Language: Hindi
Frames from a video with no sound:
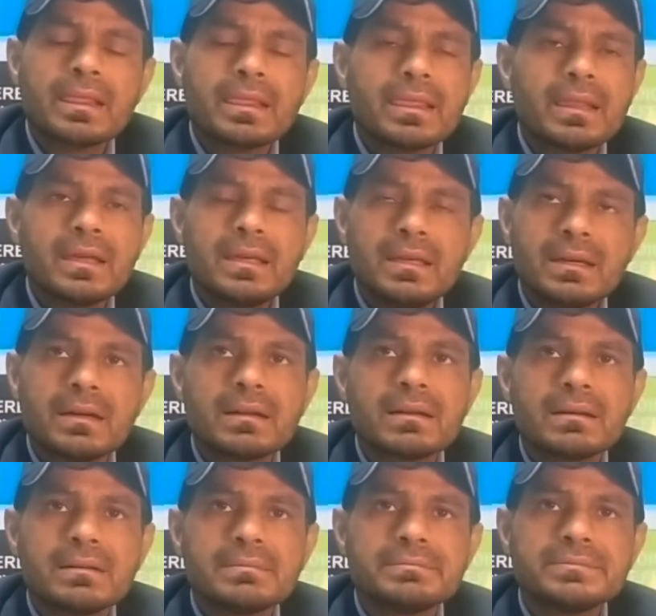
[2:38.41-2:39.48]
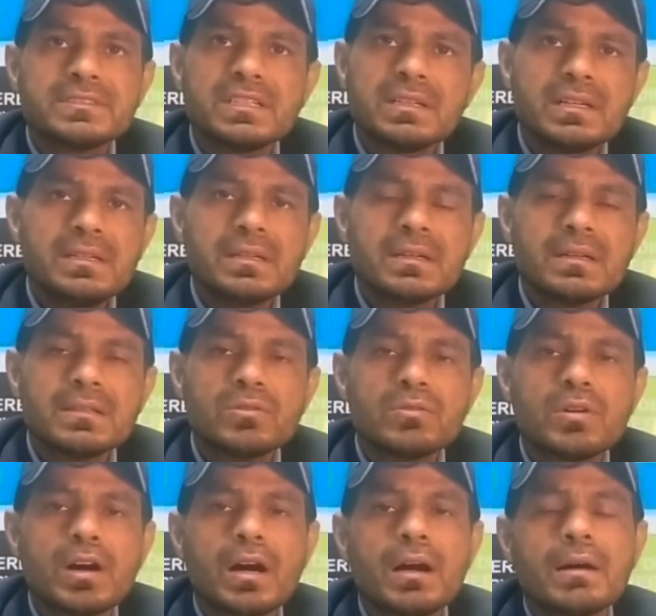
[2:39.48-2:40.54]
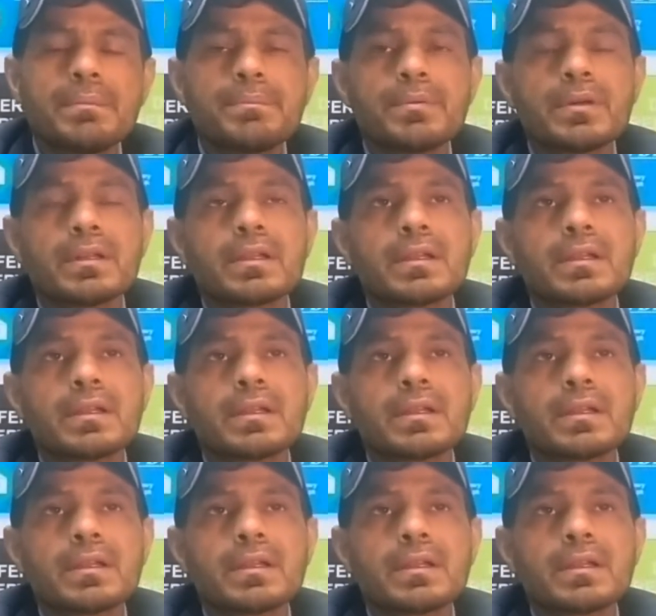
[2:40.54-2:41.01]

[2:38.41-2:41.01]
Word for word: नहीं आ रहा नहीं आ रहा तो आप